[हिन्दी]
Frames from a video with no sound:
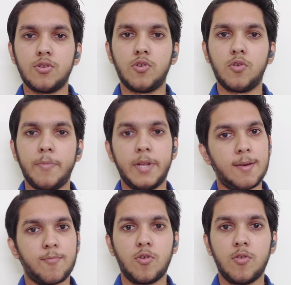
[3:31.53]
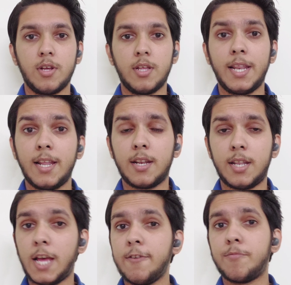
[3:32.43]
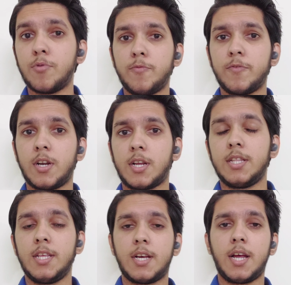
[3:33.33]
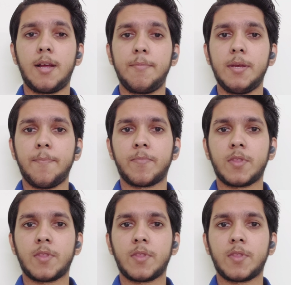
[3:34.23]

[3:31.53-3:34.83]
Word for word: जो मैंने आपको लाइव प्रूफ करके दिखाया अभी